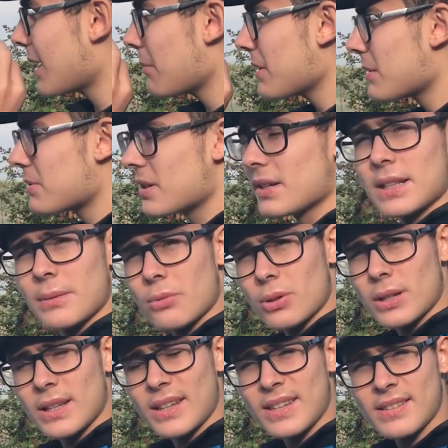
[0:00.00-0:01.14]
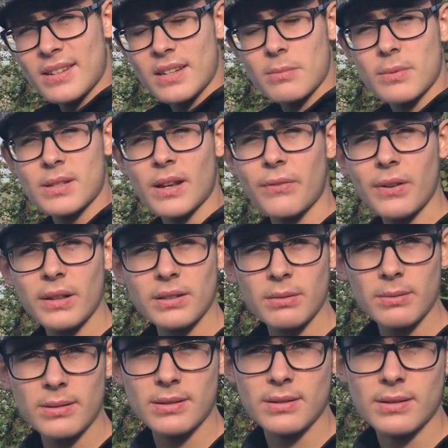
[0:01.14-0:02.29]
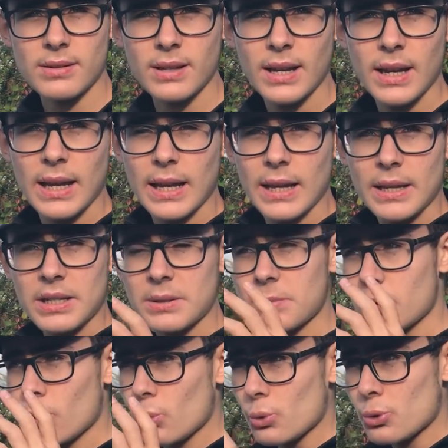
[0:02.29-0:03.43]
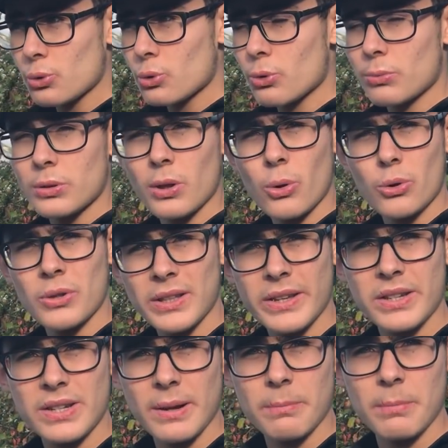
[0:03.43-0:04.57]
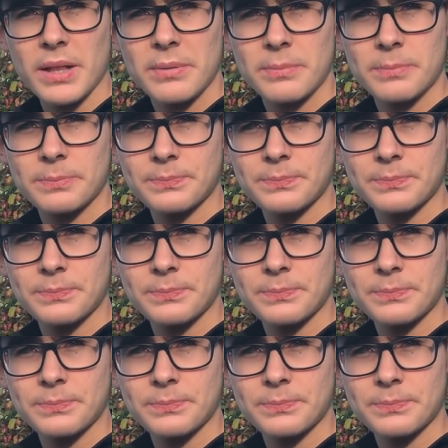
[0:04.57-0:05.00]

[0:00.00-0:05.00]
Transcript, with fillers: temiz bir şekilde böyle istediğiniz mesafeye atabilirsiniz. Şimdi 3 durumu da örnekleyeceğim ben.